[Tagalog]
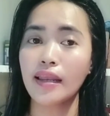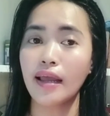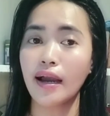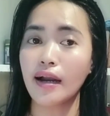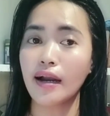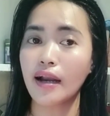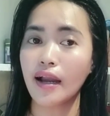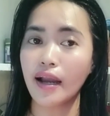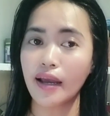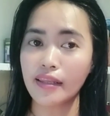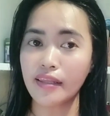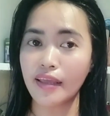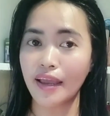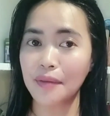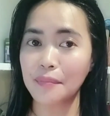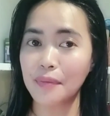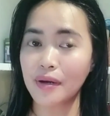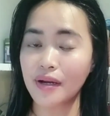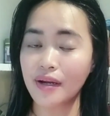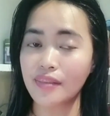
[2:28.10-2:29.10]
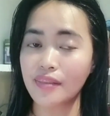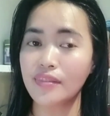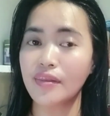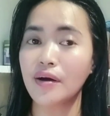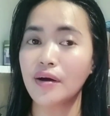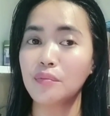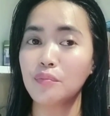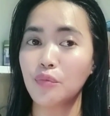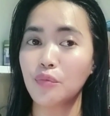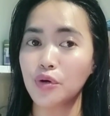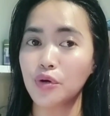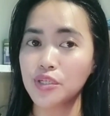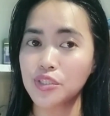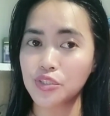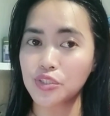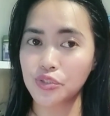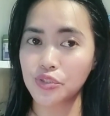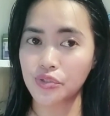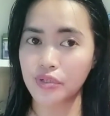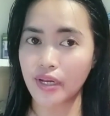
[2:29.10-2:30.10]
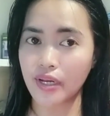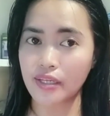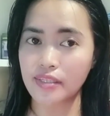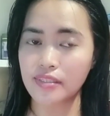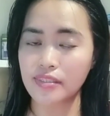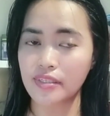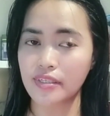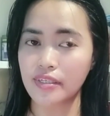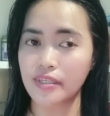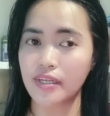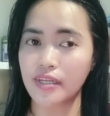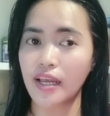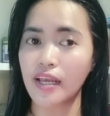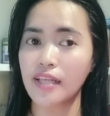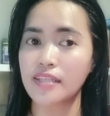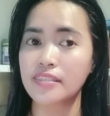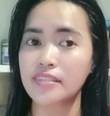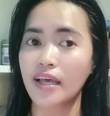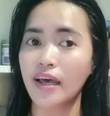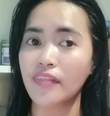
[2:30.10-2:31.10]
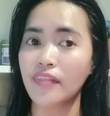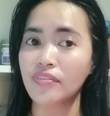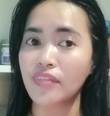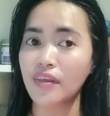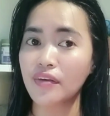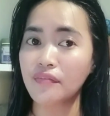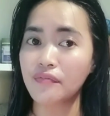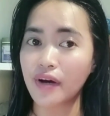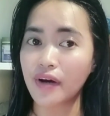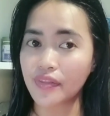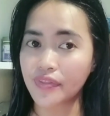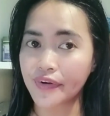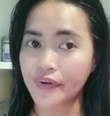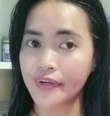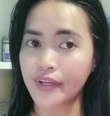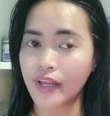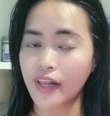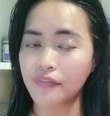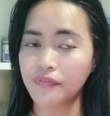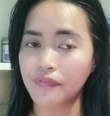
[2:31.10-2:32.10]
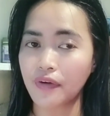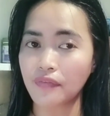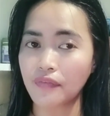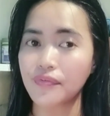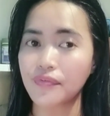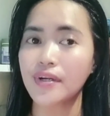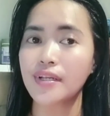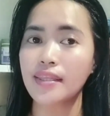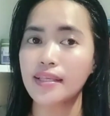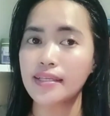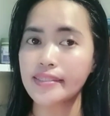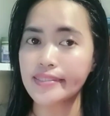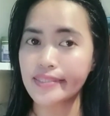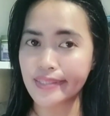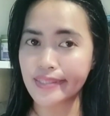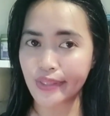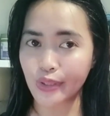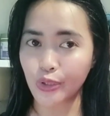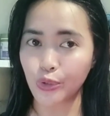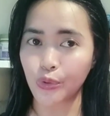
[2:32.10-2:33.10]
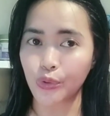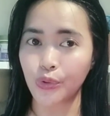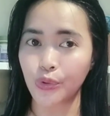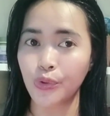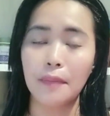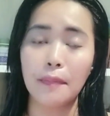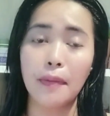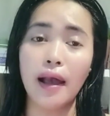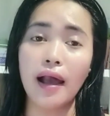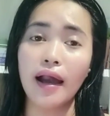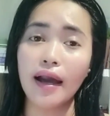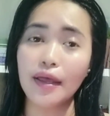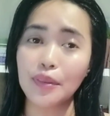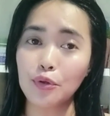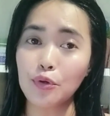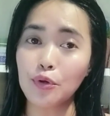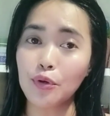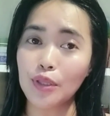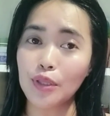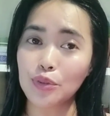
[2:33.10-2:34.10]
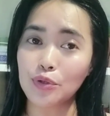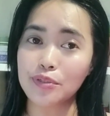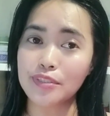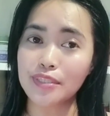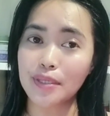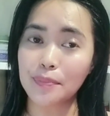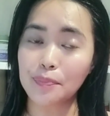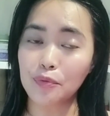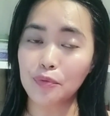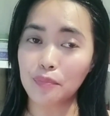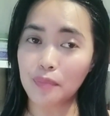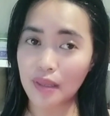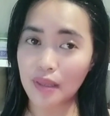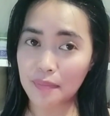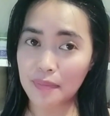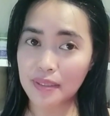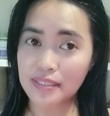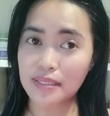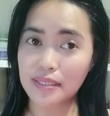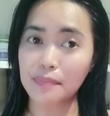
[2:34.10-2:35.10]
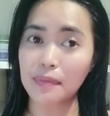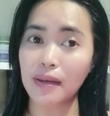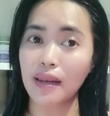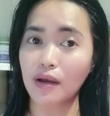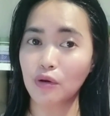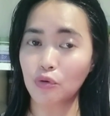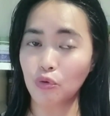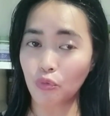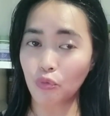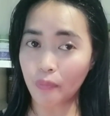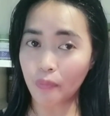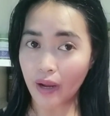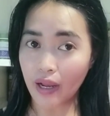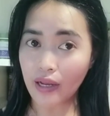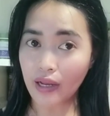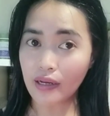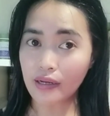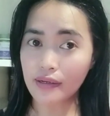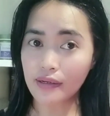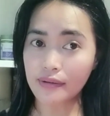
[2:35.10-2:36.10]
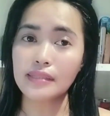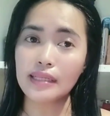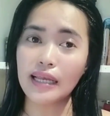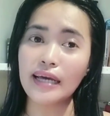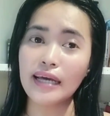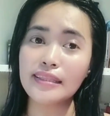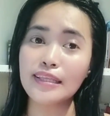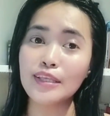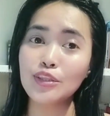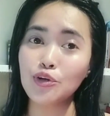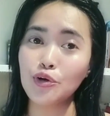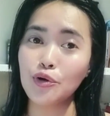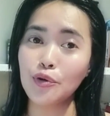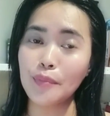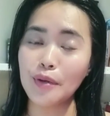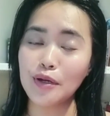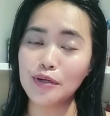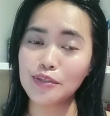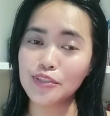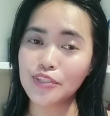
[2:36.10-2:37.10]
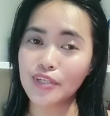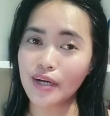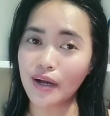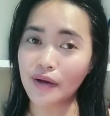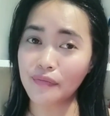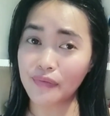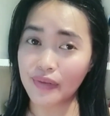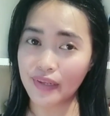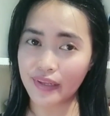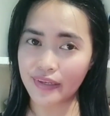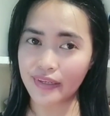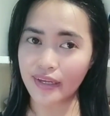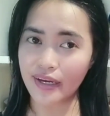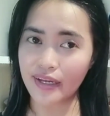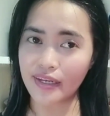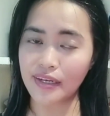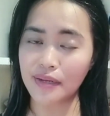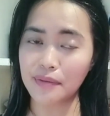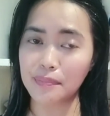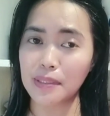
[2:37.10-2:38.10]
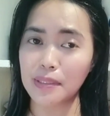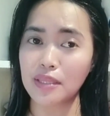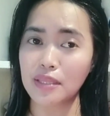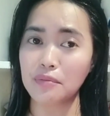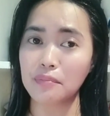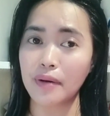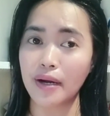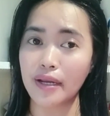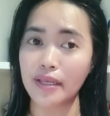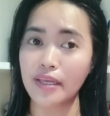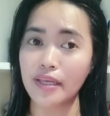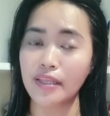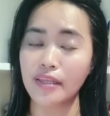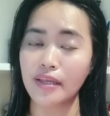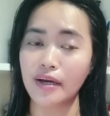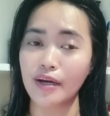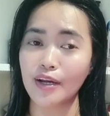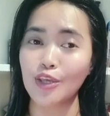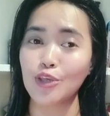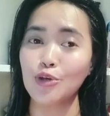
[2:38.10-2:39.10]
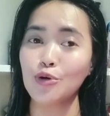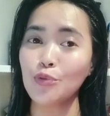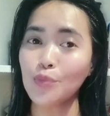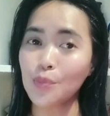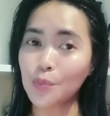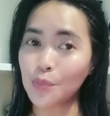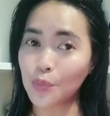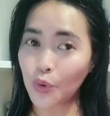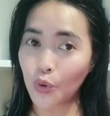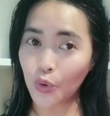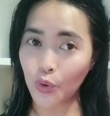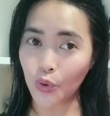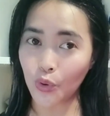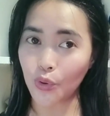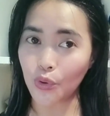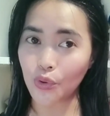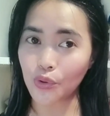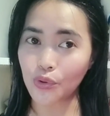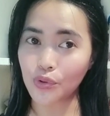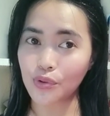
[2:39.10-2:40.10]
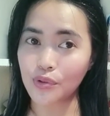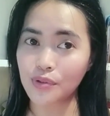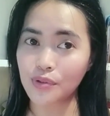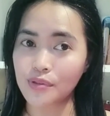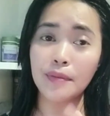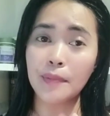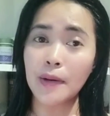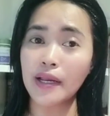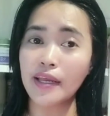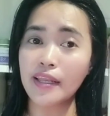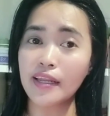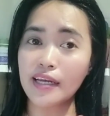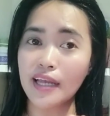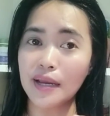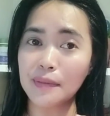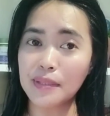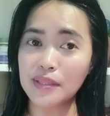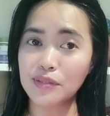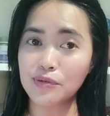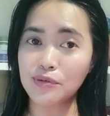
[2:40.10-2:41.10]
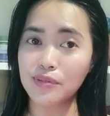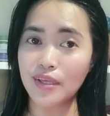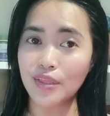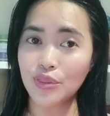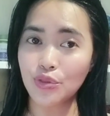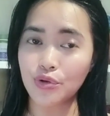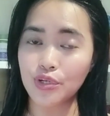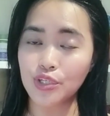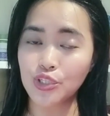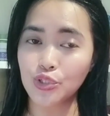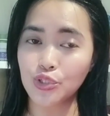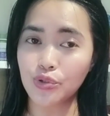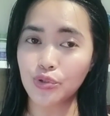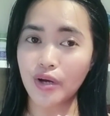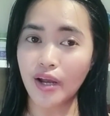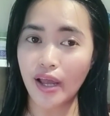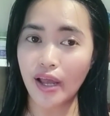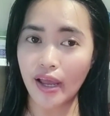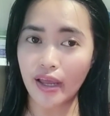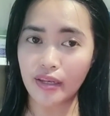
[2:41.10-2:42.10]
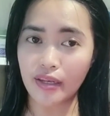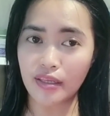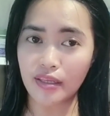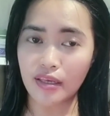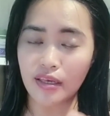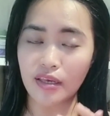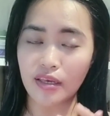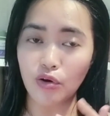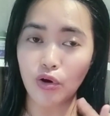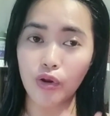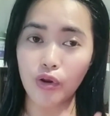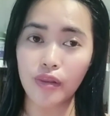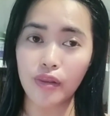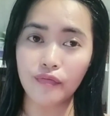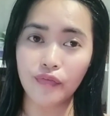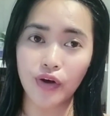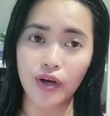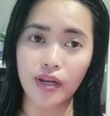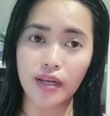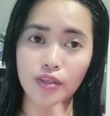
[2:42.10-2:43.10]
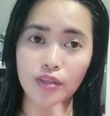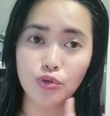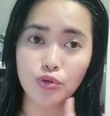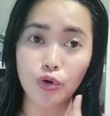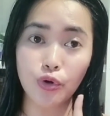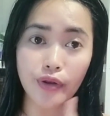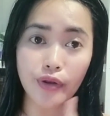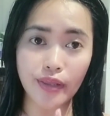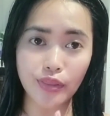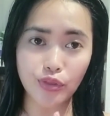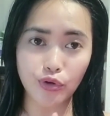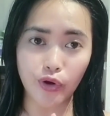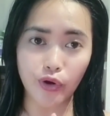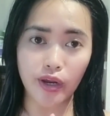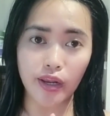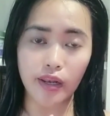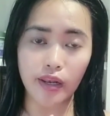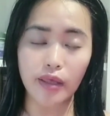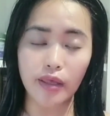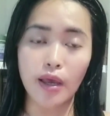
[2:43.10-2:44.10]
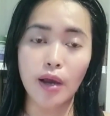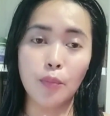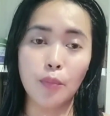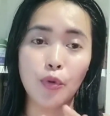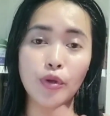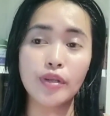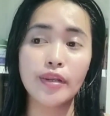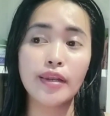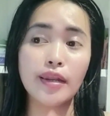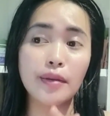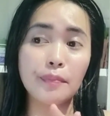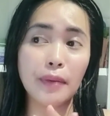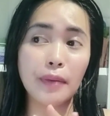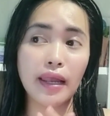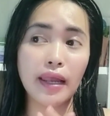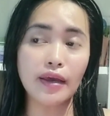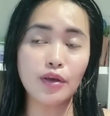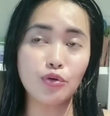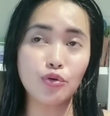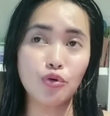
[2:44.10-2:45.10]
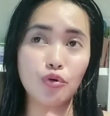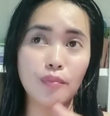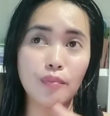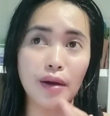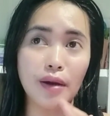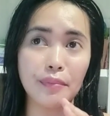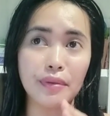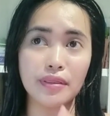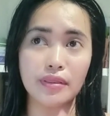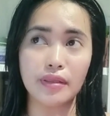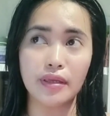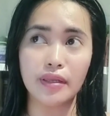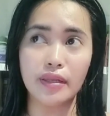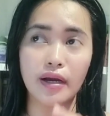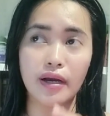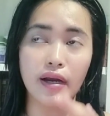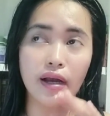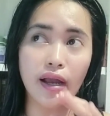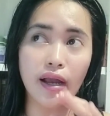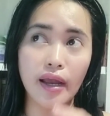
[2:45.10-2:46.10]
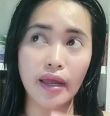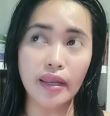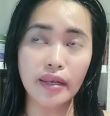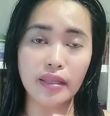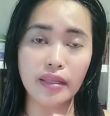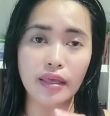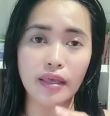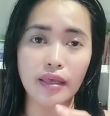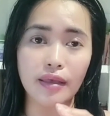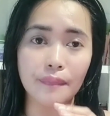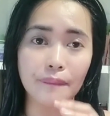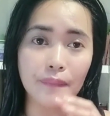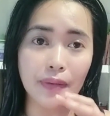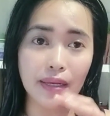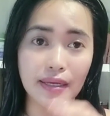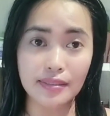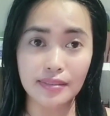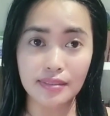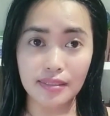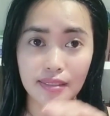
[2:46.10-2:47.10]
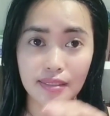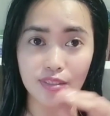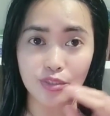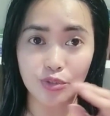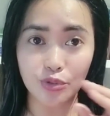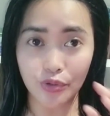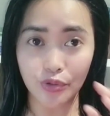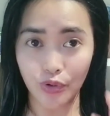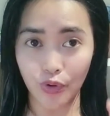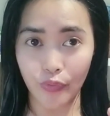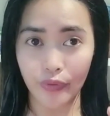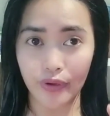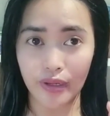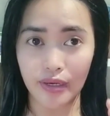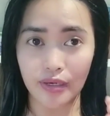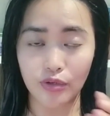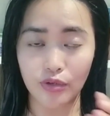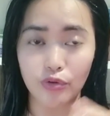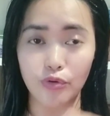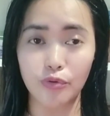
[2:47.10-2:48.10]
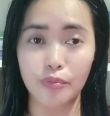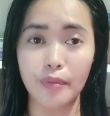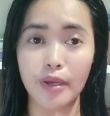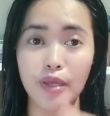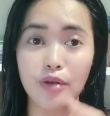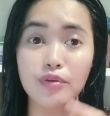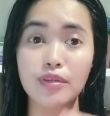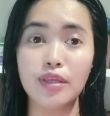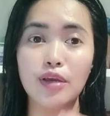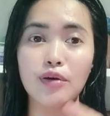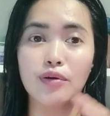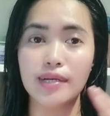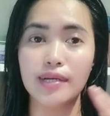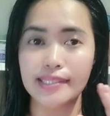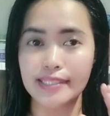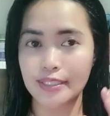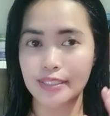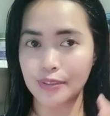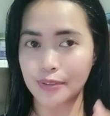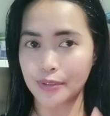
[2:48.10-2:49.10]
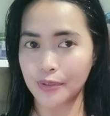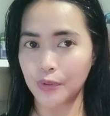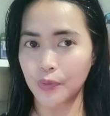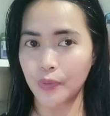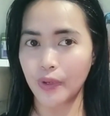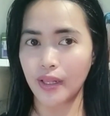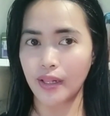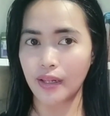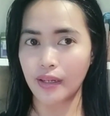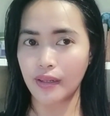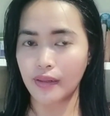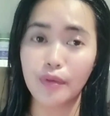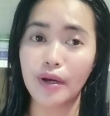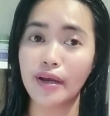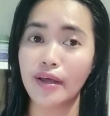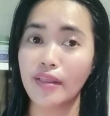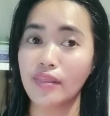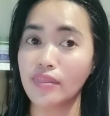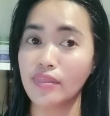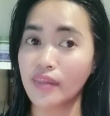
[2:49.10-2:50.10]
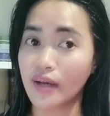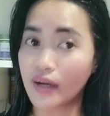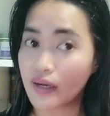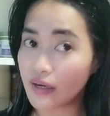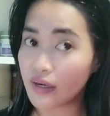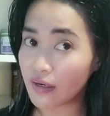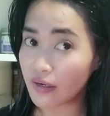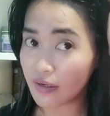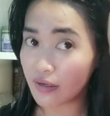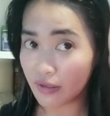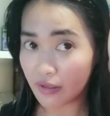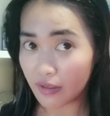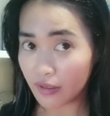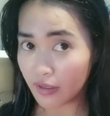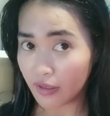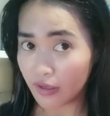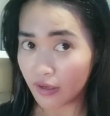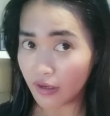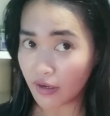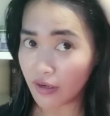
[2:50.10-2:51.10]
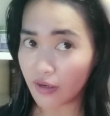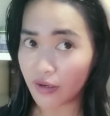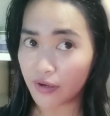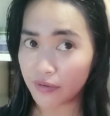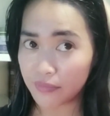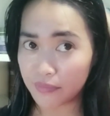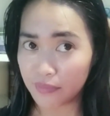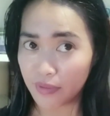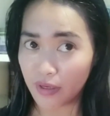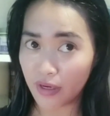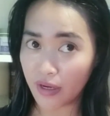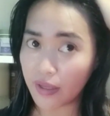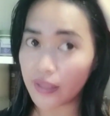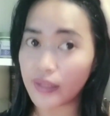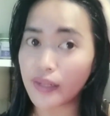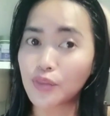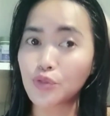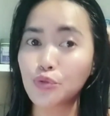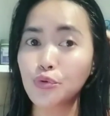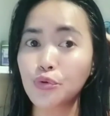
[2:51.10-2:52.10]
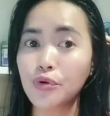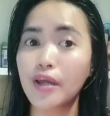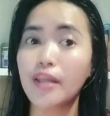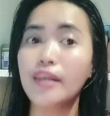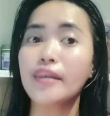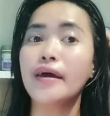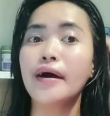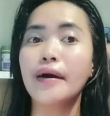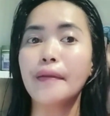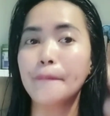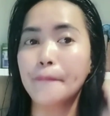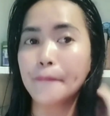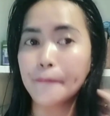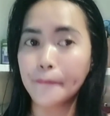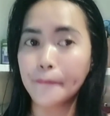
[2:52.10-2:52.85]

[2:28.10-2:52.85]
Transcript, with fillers: ang honey ay magandang moisturizer dahil sa antibacterial properties nito, makakatulong ito sa problema sa balakubak at ito, meron siyang abilidad na patibayin ang iyong buhok. Iba, ginagamit ko dito is yung honey, olive oil, at coconut oil. Pwede din pala yung gumamit din ng honey plus castor oil kung meron kayong castor oil. Magandang uh, mga natural na